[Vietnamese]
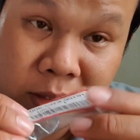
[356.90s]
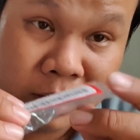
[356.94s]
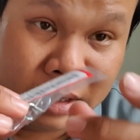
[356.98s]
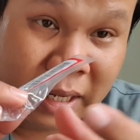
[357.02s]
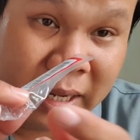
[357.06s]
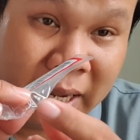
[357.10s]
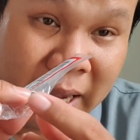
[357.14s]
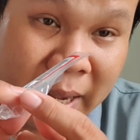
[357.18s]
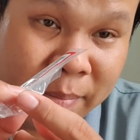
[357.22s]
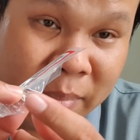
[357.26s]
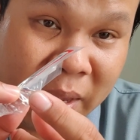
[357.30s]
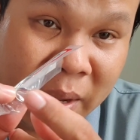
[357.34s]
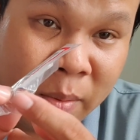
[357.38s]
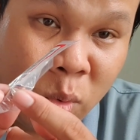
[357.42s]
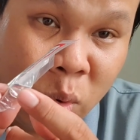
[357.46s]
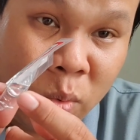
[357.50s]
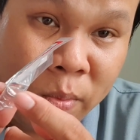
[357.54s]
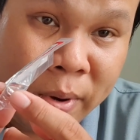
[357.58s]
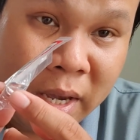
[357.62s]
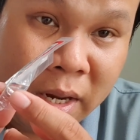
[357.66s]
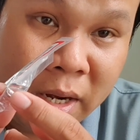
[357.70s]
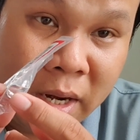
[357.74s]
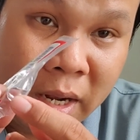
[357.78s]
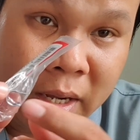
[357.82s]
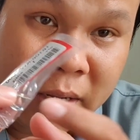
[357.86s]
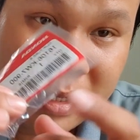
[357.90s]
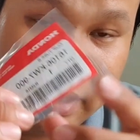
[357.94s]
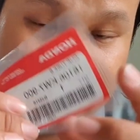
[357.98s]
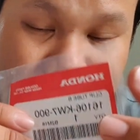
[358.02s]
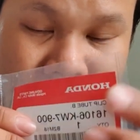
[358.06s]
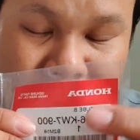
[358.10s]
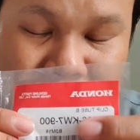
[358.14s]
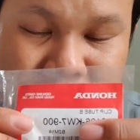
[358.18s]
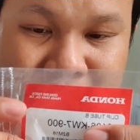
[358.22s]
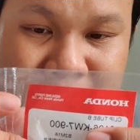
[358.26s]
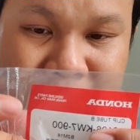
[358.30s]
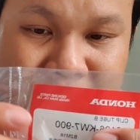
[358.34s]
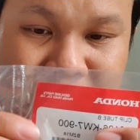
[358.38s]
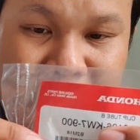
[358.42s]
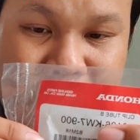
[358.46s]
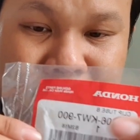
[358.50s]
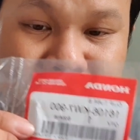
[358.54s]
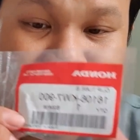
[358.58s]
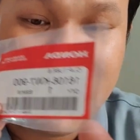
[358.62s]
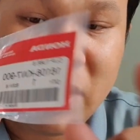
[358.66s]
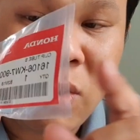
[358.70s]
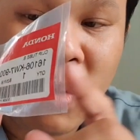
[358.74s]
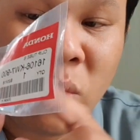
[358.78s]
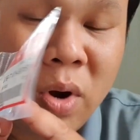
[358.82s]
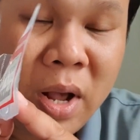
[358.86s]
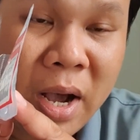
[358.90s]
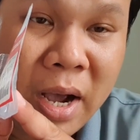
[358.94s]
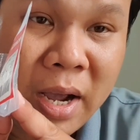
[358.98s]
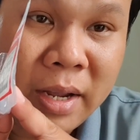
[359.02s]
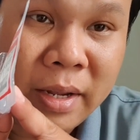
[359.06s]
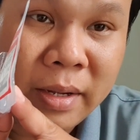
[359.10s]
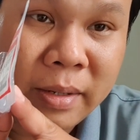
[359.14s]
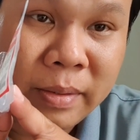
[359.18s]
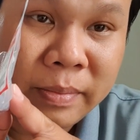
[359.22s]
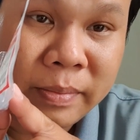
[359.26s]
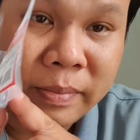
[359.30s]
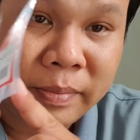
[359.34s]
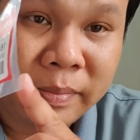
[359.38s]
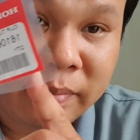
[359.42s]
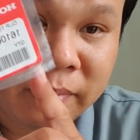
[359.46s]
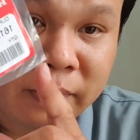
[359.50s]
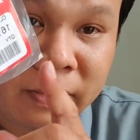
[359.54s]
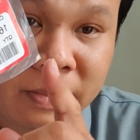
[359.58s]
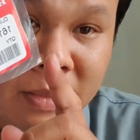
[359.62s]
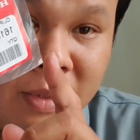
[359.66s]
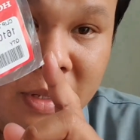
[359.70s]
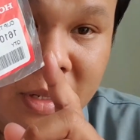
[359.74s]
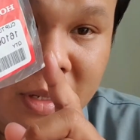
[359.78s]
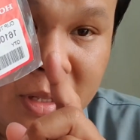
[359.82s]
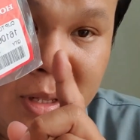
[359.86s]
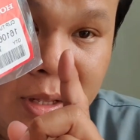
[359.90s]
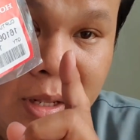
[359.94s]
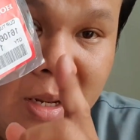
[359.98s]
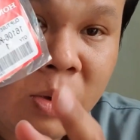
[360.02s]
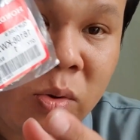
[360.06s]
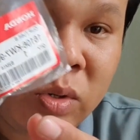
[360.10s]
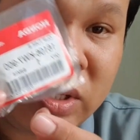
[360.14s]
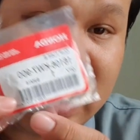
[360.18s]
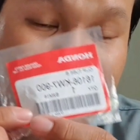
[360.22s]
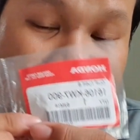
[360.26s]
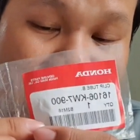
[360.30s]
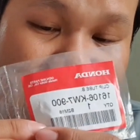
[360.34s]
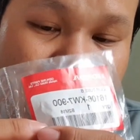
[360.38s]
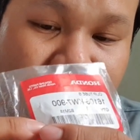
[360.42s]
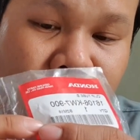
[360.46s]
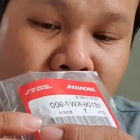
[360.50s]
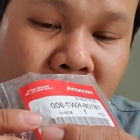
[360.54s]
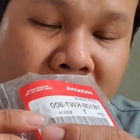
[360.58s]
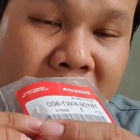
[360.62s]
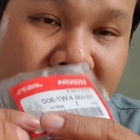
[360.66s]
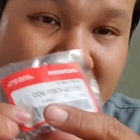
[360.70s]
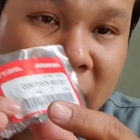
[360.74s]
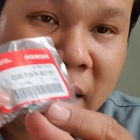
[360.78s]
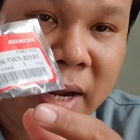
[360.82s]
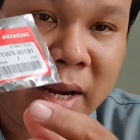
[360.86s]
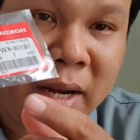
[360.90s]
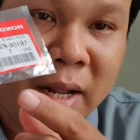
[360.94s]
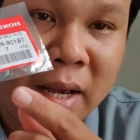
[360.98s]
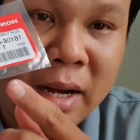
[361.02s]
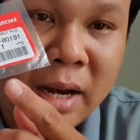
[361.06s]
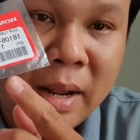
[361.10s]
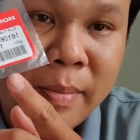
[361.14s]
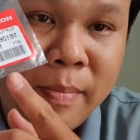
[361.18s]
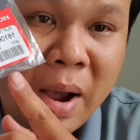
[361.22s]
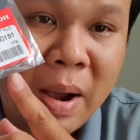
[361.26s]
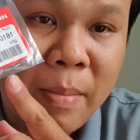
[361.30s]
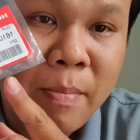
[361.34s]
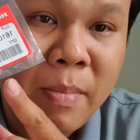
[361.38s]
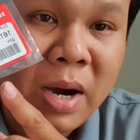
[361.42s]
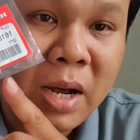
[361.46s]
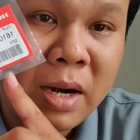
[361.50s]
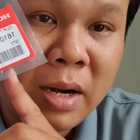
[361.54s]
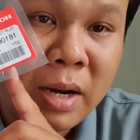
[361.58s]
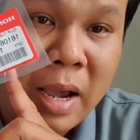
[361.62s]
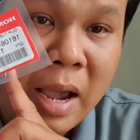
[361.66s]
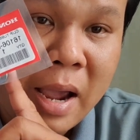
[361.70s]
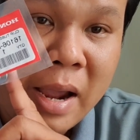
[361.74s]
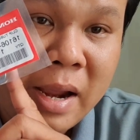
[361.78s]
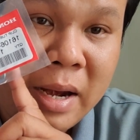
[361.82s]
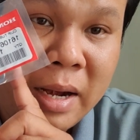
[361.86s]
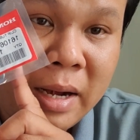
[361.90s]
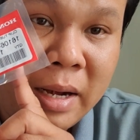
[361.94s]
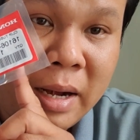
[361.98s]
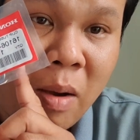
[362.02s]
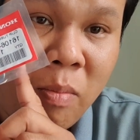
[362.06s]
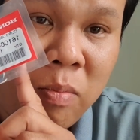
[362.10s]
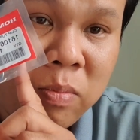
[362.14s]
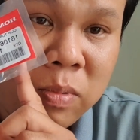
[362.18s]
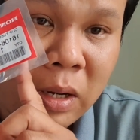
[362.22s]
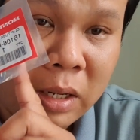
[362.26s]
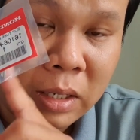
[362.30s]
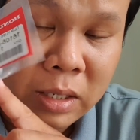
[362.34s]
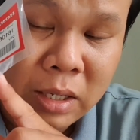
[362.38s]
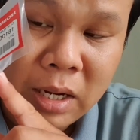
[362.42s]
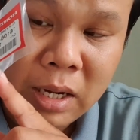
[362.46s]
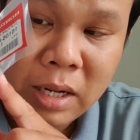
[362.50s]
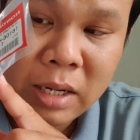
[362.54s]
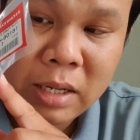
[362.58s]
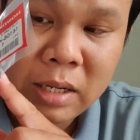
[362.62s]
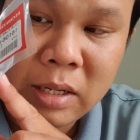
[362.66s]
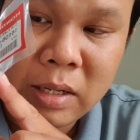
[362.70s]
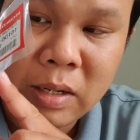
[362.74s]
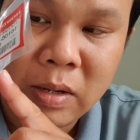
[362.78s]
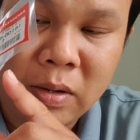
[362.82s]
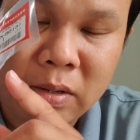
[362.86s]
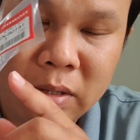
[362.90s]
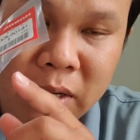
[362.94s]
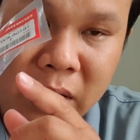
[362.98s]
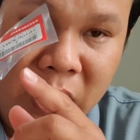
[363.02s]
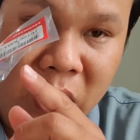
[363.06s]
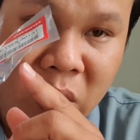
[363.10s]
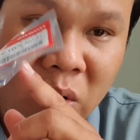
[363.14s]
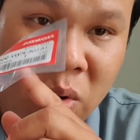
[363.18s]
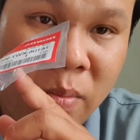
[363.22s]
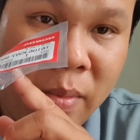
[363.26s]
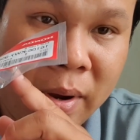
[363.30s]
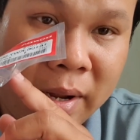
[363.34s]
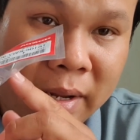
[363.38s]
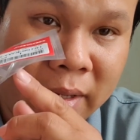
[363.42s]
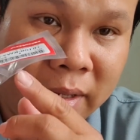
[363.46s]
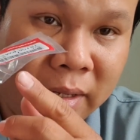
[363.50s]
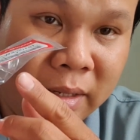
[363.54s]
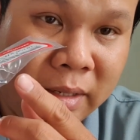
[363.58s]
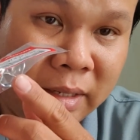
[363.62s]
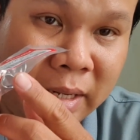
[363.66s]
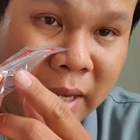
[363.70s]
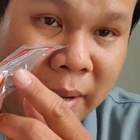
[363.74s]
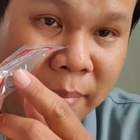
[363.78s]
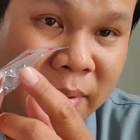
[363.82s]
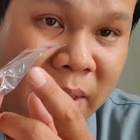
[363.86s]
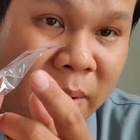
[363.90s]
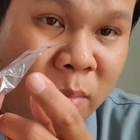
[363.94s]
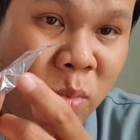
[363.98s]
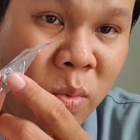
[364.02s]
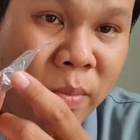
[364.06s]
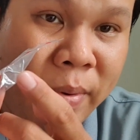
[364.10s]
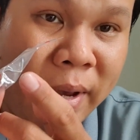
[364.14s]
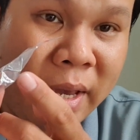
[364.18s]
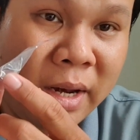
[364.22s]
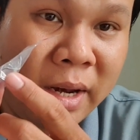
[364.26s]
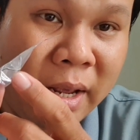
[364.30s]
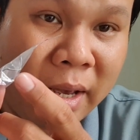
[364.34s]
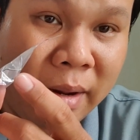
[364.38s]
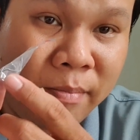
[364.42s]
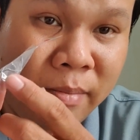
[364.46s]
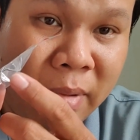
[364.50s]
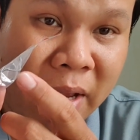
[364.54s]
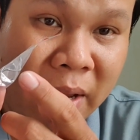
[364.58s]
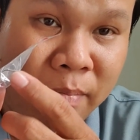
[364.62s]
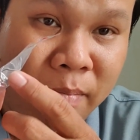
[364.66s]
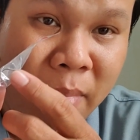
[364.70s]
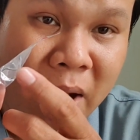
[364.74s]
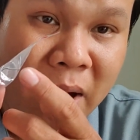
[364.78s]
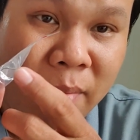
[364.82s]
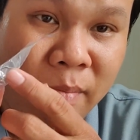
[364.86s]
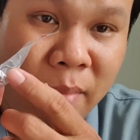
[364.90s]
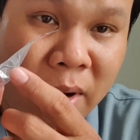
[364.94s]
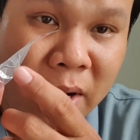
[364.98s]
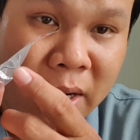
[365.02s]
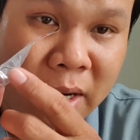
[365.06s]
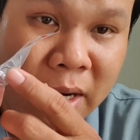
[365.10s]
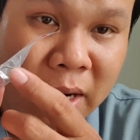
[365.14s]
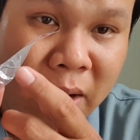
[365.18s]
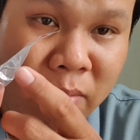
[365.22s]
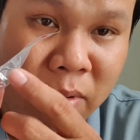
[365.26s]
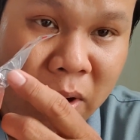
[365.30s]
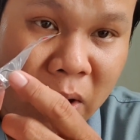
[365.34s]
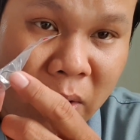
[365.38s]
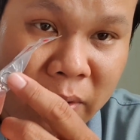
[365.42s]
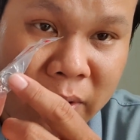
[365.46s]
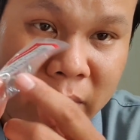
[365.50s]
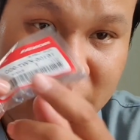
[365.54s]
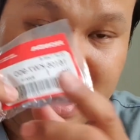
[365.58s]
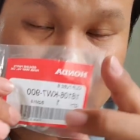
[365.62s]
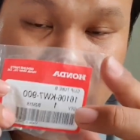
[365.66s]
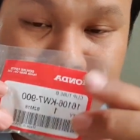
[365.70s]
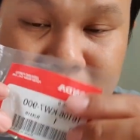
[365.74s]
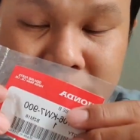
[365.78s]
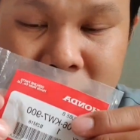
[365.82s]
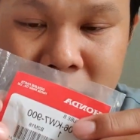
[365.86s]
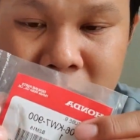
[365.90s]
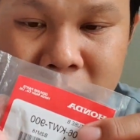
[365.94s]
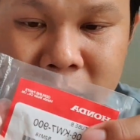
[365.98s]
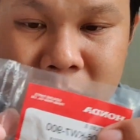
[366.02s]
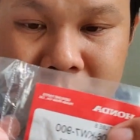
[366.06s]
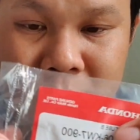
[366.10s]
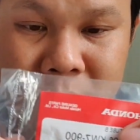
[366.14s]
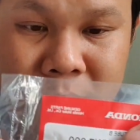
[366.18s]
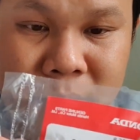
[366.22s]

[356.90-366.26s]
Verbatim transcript: cái kẹp dây mobin đó thì về kẹp dây của đề nếu xài cho quay thái thì anh em bắt bên cái lốc lửa còn nếu mà kẹp dây mobin thì anh em bắt bên cái lốc nồi đó